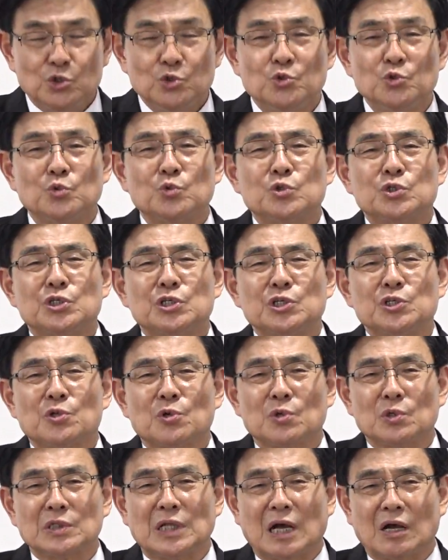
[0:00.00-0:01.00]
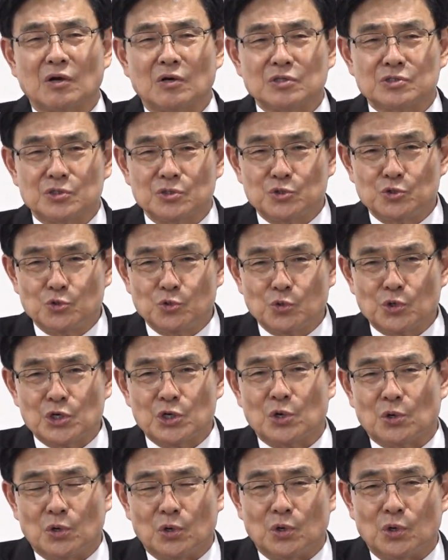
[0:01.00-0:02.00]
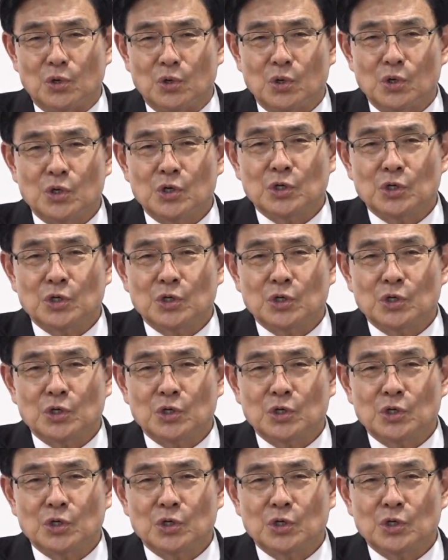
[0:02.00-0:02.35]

육신으로 난 것은 육이요